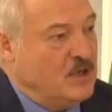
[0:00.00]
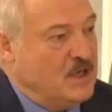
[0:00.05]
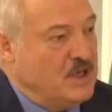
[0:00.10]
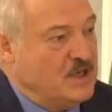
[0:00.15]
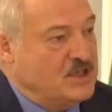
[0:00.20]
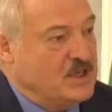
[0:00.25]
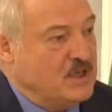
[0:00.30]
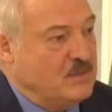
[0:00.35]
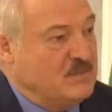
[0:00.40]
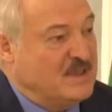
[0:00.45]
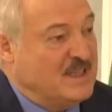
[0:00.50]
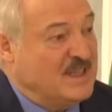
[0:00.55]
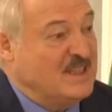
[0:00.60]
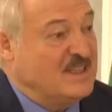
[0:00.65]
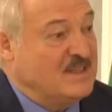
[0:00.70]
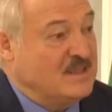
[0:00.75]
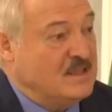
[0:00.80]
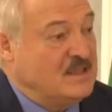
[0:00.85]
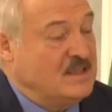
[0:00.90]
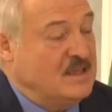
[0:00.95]
и
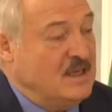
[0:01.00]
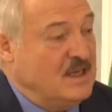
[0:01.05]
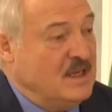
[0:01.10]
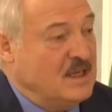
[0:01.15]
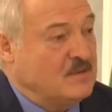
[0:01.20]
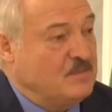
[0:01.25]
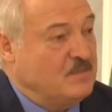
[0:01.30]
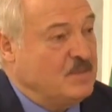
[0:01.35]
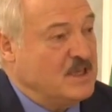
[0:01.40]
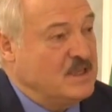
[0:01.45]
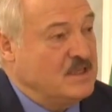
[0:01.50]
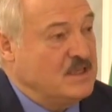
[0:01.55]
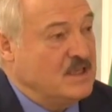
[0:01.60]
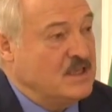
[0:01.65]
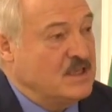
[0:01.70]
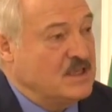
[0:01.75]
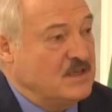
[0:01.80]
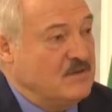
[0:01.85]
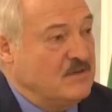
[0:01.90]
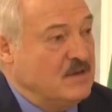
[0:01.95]
стабильности в регионе.
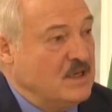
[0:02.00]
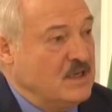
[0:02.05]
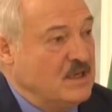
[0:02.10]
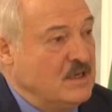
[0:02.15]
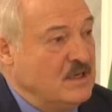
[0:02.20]
Ли